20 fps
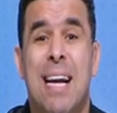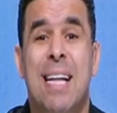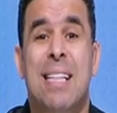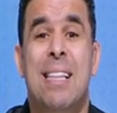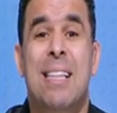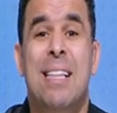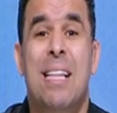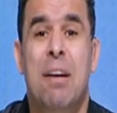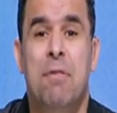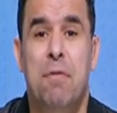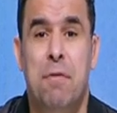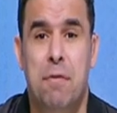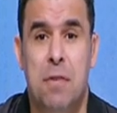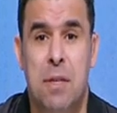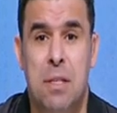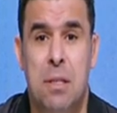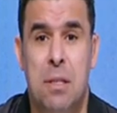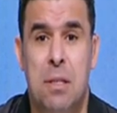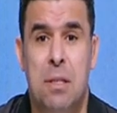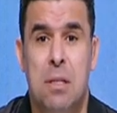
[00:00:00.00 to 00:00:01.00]

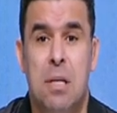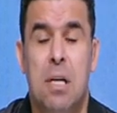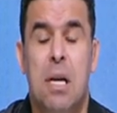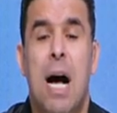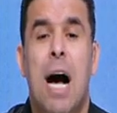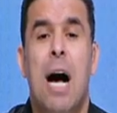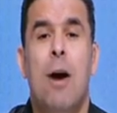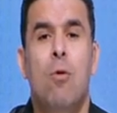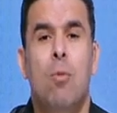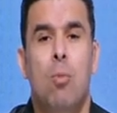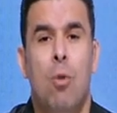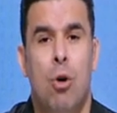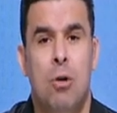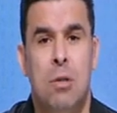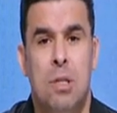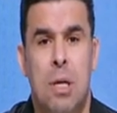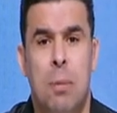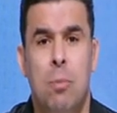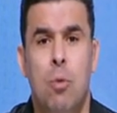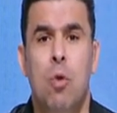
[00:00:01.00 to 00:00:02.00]
تنفذ او
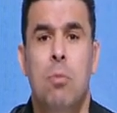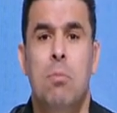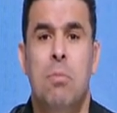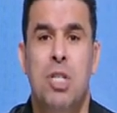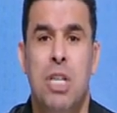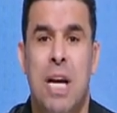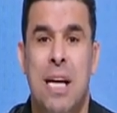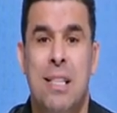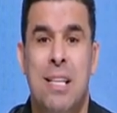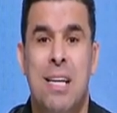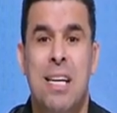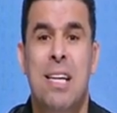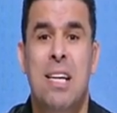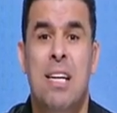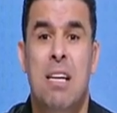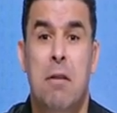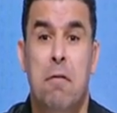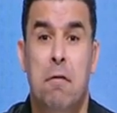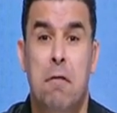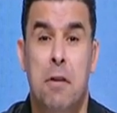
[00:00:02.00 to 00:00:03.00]
معظمهم مش قادرين
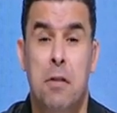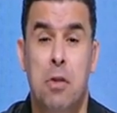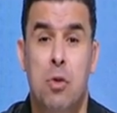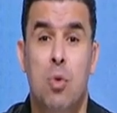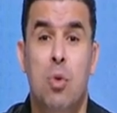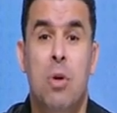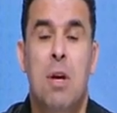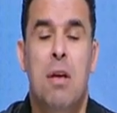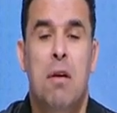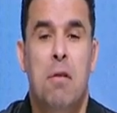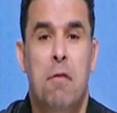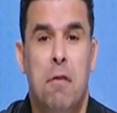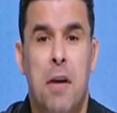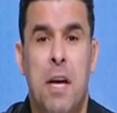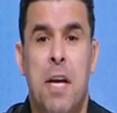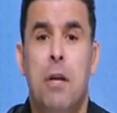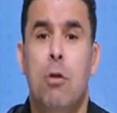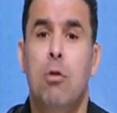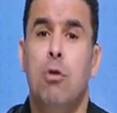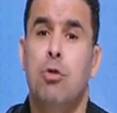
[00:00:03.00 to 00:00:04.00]
ينفذوا
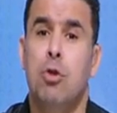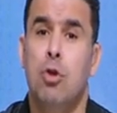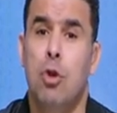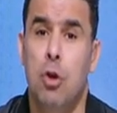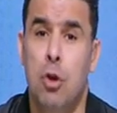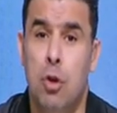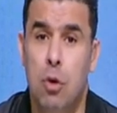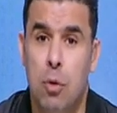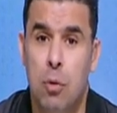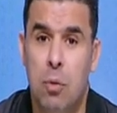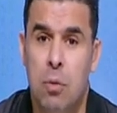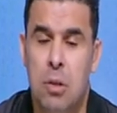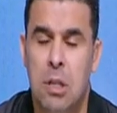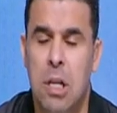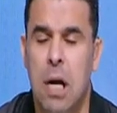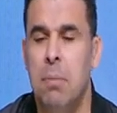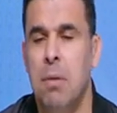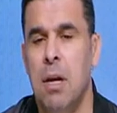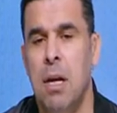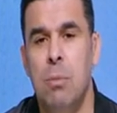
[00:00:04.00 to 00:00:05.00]
فكر اوسوريو
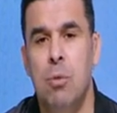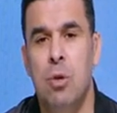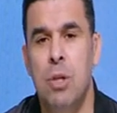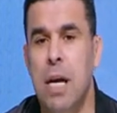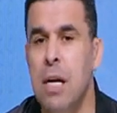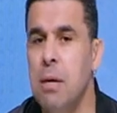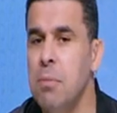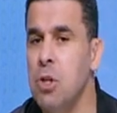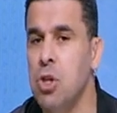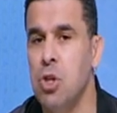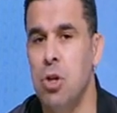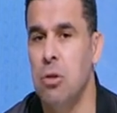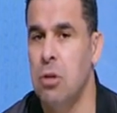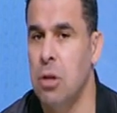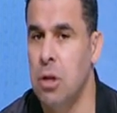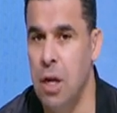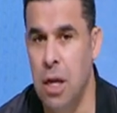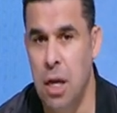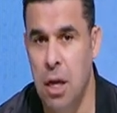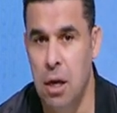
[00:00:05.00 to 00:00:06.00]
طب المدرب
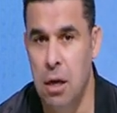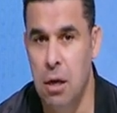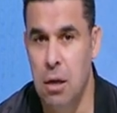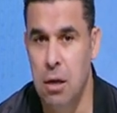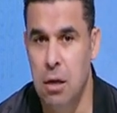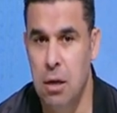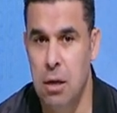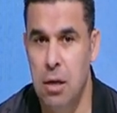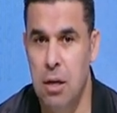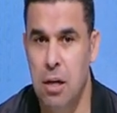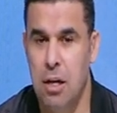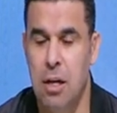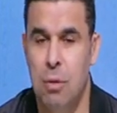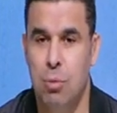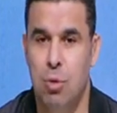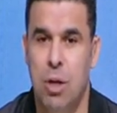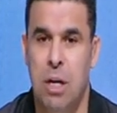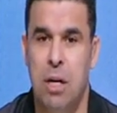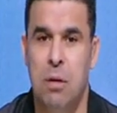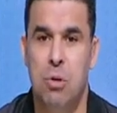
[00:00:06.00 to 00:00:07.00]
الشاطر ايه
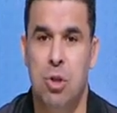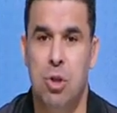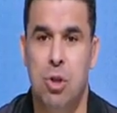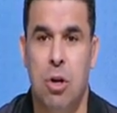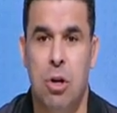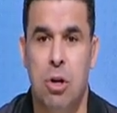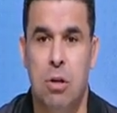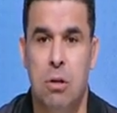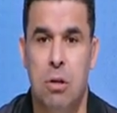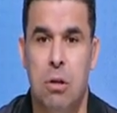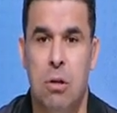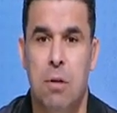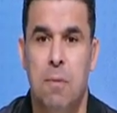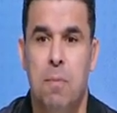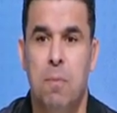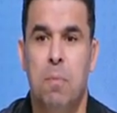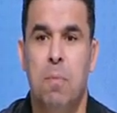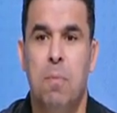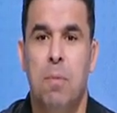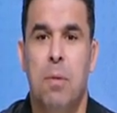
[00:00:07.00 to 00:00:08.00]
المدرب الشاطر
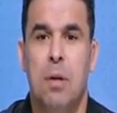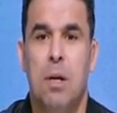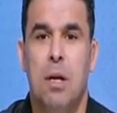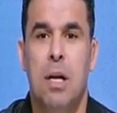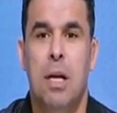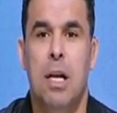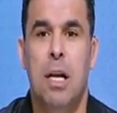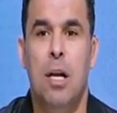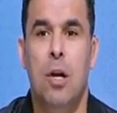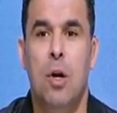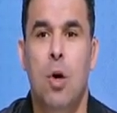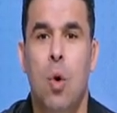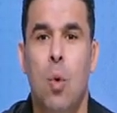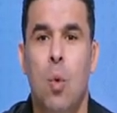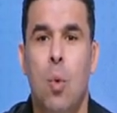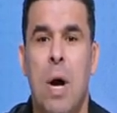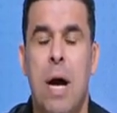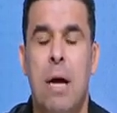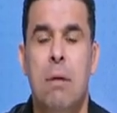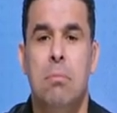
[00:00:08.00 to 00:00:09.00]
اللي
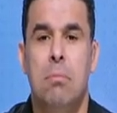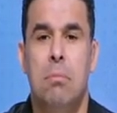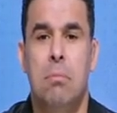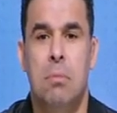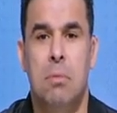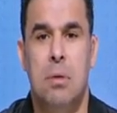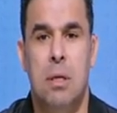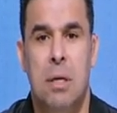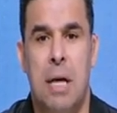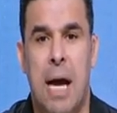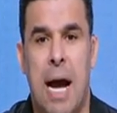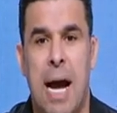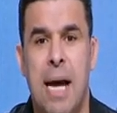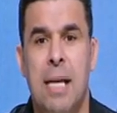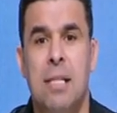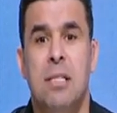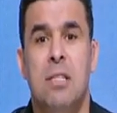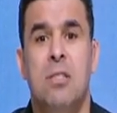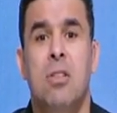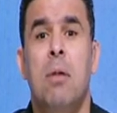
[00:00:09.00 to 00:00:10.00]
هو
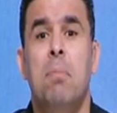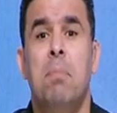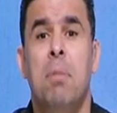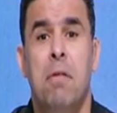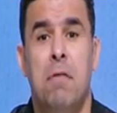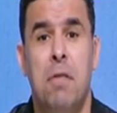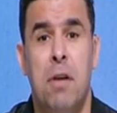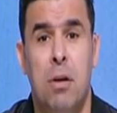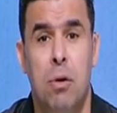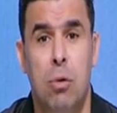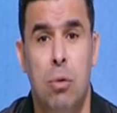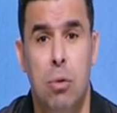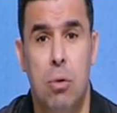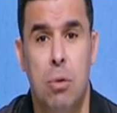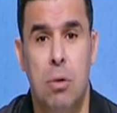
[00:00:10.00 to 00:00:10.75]
عايز يطبق فكره